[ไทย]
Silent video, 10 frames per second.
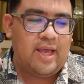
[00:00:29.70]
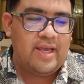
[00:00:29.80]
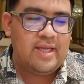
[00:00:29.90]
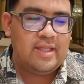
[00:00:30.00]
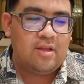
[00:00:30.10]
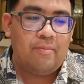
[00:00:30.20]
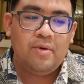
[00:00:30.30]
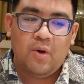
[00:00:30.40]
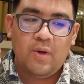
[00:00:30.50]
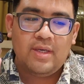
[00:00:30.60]
ในท็อป
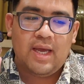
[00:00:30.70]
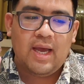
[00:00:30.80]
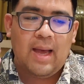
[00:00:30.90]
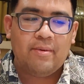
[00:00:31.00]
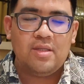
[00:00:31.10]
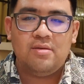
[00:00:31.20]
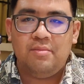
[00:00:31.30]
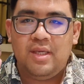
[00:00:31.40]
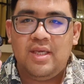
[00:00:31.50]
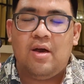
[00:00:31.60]
โน้ตนะครับก็จะ
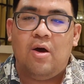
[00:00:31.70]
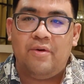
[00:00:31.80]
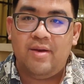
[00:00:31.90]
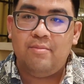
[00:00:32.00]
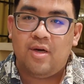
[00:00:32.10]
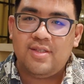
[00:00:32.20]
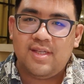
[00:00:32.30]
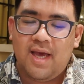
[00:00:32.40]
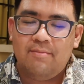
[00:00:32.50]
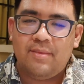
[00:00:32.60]
มีออเรนจ์บอส
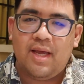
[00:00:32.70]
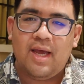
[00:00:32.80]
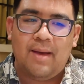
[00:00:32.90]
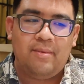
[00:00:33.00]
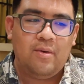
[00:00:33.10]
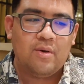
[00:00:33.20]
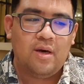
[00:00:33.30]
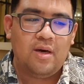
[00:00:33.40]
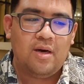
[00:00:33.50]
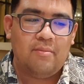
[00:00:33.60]
ซัมนะครับ แล้ว
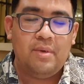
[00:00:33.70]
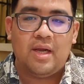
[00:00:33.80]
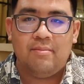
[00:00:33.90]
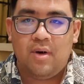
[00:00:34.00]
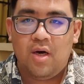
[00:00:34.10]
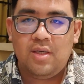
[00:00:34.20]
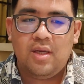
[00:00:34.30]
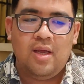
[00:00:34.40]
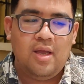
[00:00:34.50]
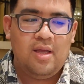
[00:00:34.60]
ก็เบอร์กามอต
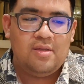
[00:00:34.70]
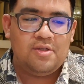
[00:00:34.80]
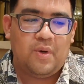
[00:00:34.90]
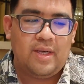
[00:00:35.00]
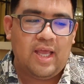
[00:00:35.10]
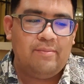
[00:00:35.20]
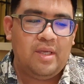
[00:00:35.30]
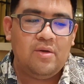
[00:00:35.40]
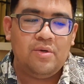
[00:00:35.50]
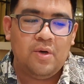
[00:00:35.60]
ส่วนใน
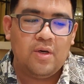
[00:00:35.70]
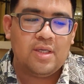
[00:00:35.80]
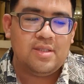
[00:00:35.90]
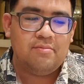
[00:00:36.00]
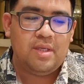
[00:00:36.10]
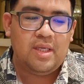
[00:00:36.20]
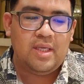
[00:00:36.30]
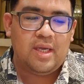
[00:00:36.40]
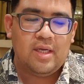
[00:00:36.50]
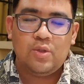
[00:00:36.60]
มิดเดิลโน้ตก็จะมี
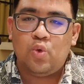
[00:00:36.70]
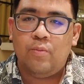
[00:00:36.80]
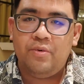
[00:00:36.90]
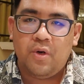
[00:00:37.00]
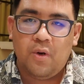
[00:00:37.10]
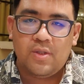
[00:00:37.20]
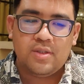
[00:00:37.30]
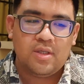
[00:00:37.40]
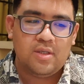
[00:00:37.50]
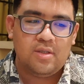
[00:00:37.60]
ทูบโรส
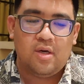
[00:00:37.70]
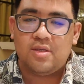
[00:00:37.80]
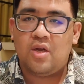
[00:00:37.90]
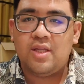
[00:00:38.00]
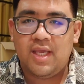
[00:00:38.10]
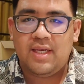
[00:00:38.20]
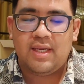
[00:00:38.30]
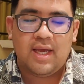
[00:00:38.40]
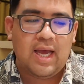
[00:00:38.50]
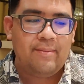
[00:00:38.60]
คือดอกซ่อนกลิ่น
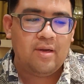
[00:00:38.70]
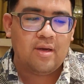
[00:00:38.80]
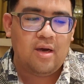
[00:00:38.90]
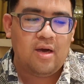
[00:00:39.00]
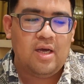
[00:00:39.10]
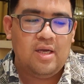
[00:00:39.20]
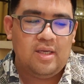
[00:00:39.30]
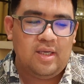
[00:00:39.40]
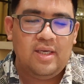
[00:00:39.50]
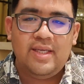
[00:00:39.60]
นะครับ แล้วก็
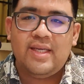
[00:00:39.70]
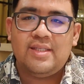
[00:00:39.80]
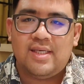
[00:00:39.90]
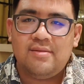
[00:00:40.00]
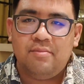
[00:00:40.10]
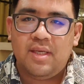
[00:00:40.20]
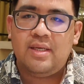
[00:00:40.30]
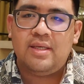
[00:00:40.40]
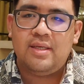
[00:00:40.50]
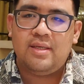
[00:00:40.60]
อินเดียนจัสมิ
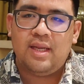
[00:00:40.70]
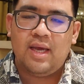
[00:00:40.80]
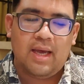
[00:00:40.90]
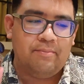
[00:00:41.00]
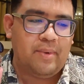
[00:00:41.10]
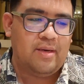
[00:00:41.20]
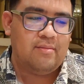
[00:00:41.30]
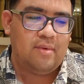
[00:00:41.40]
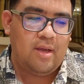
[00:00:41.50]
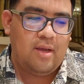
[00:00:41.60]
นนะครับ เป็น
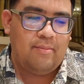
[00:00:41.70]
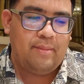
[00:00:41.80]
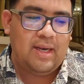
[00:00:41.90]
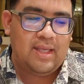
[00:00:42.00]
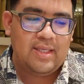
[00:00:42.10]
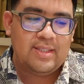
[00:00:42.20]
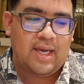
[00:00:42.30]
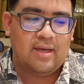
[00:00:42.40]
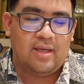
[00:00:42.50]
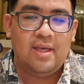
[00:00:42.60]
มะลิ
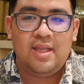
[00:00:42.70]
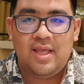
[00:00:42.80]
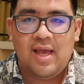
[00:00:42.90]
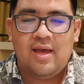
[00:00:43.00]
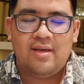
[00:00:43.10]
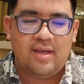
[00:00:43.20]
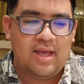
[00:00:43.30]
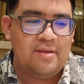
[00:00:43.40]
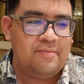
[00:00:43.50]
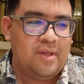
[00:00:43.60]
จากอินเดียนะ